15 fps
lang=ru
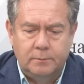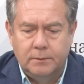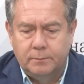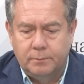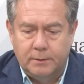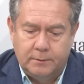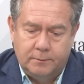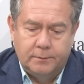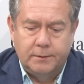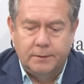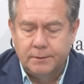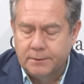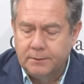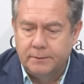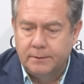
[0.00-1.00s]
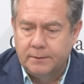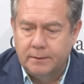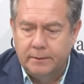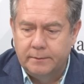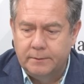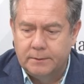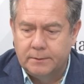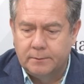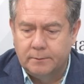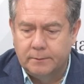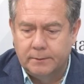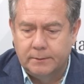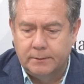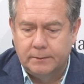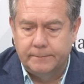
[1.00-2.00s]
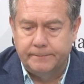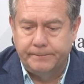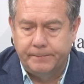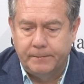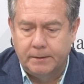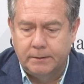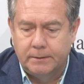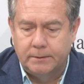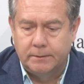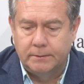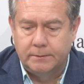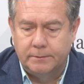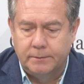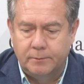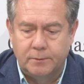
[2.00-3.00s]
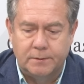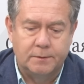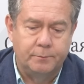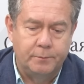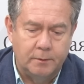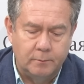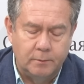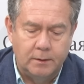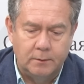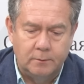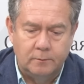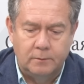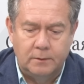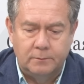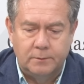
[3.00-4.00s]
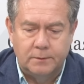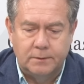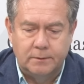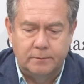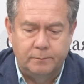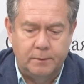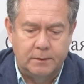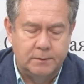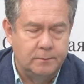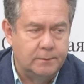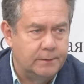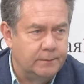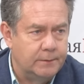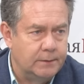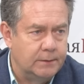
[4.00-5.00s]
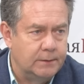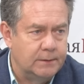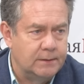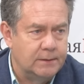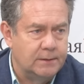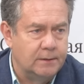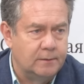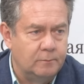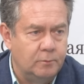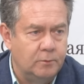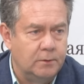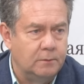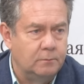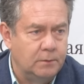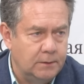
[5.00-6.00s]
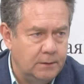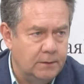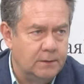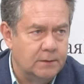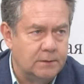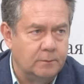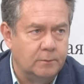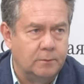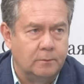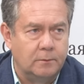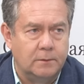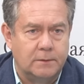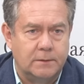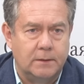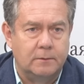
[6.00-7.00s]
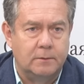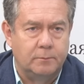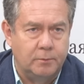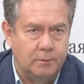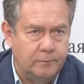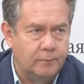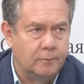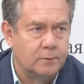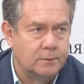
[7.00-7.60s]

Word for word: был. Платошкин жил до телевизора. Он э, э, в 91 году в августе в посольстве СССР в Бонне был единственным, кто голосовал против